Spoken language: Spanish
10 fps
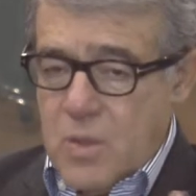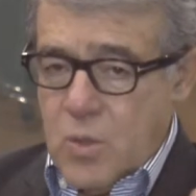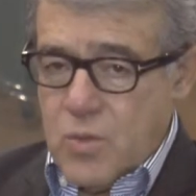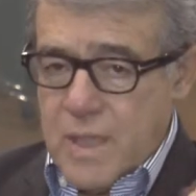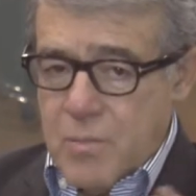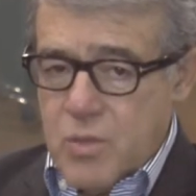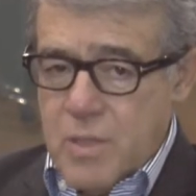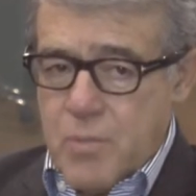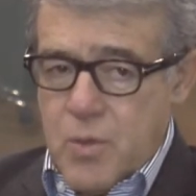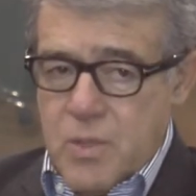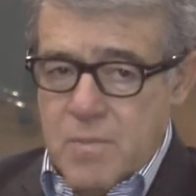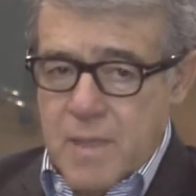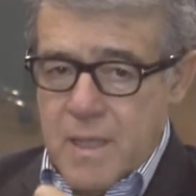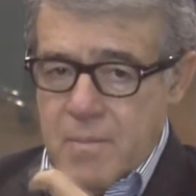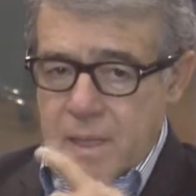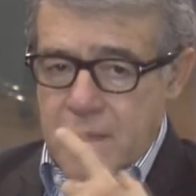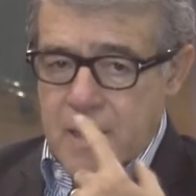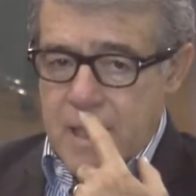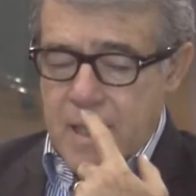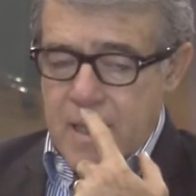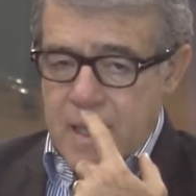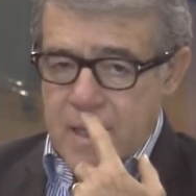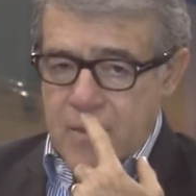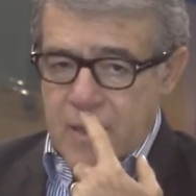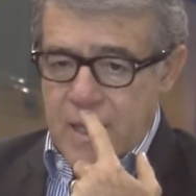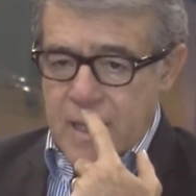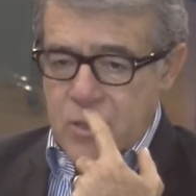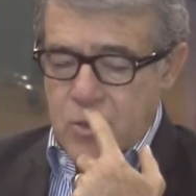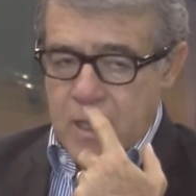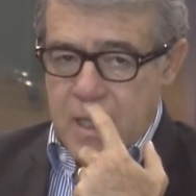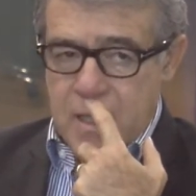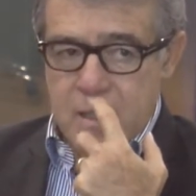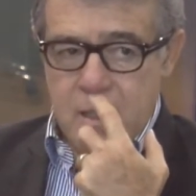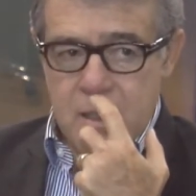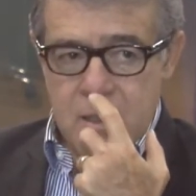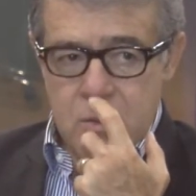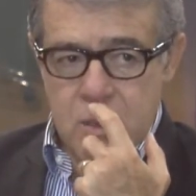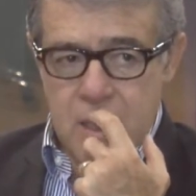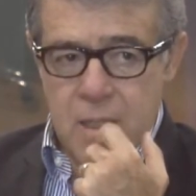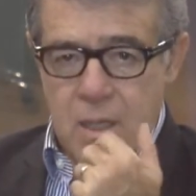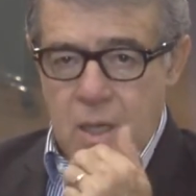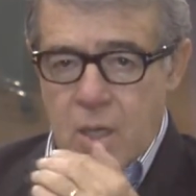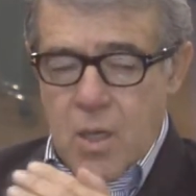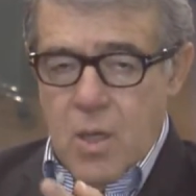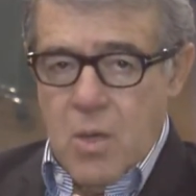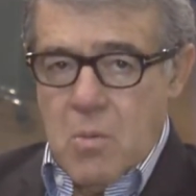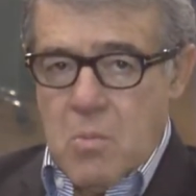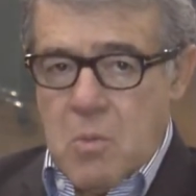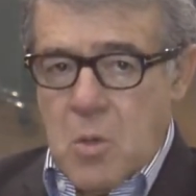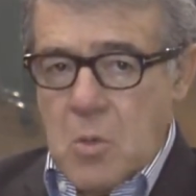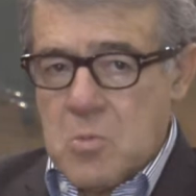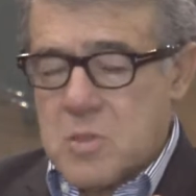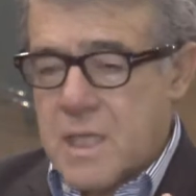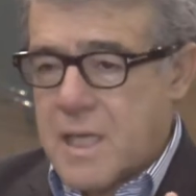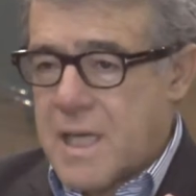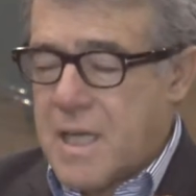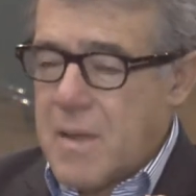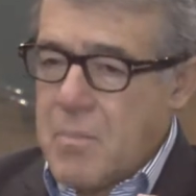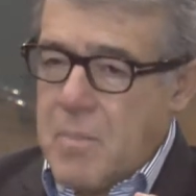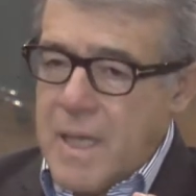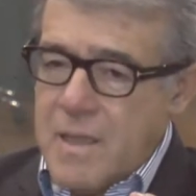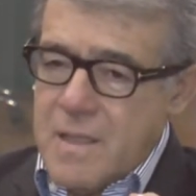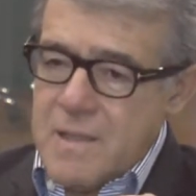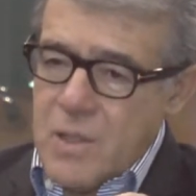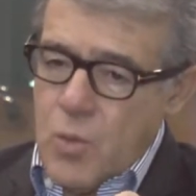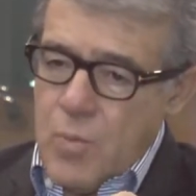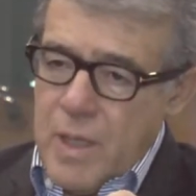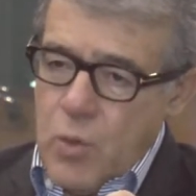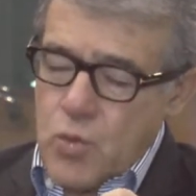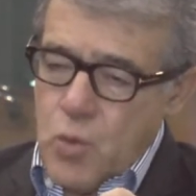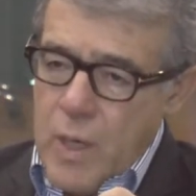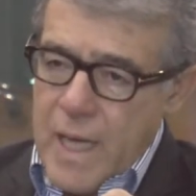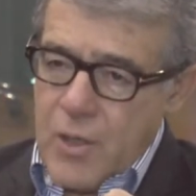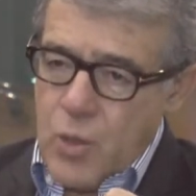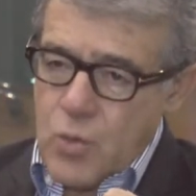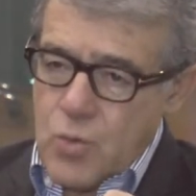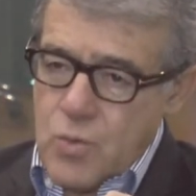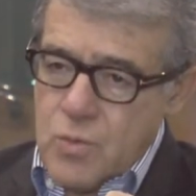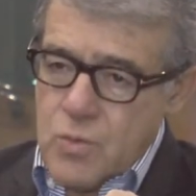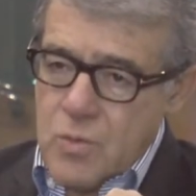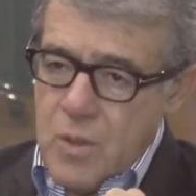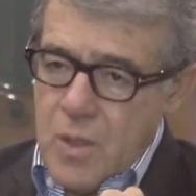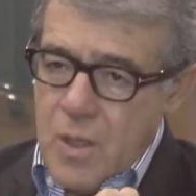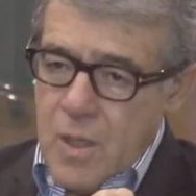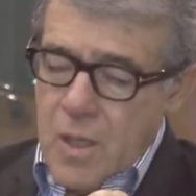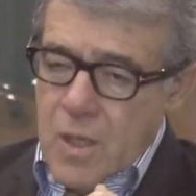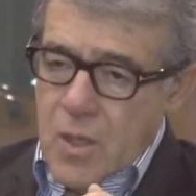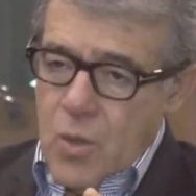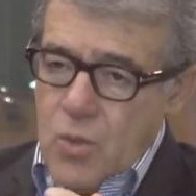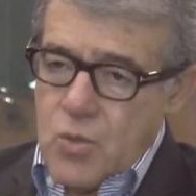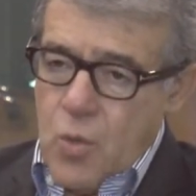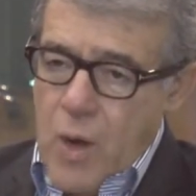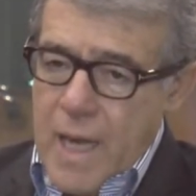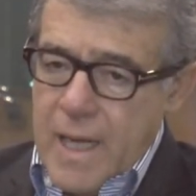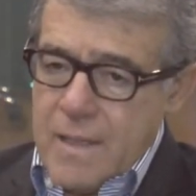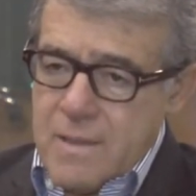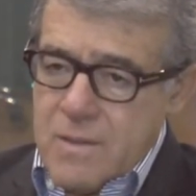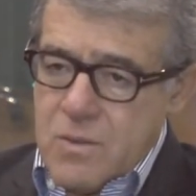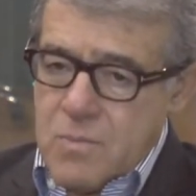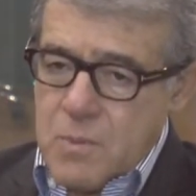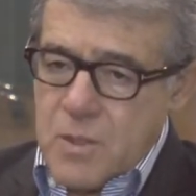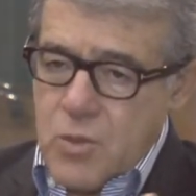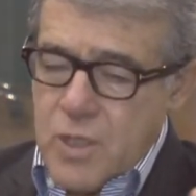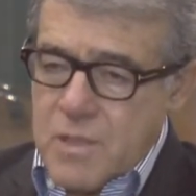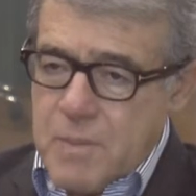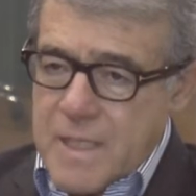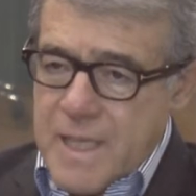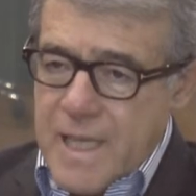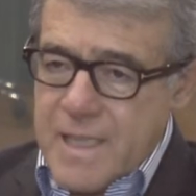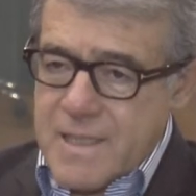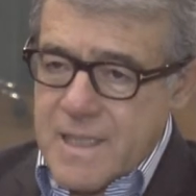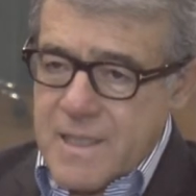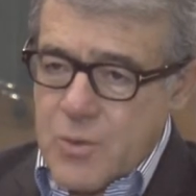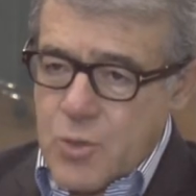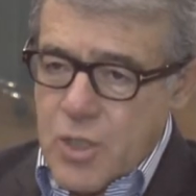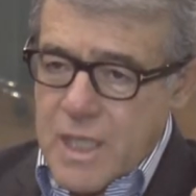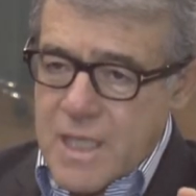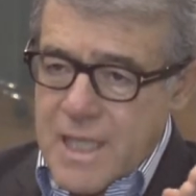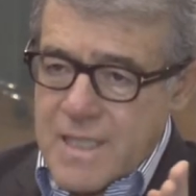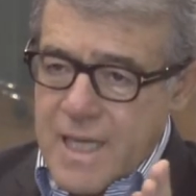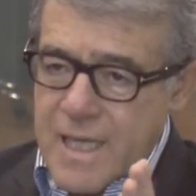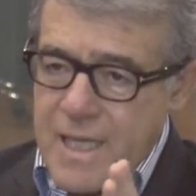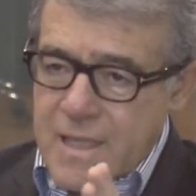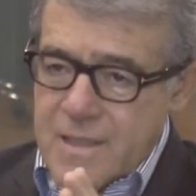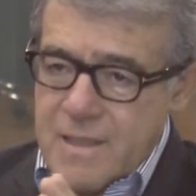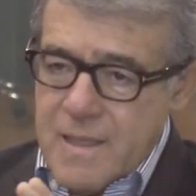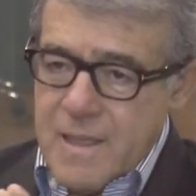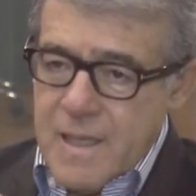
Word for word: contamos aproximadamente a nivel nacional e internacional con cerca de 25 mil usuarios los cuales pues, son especialistas en todas las áreas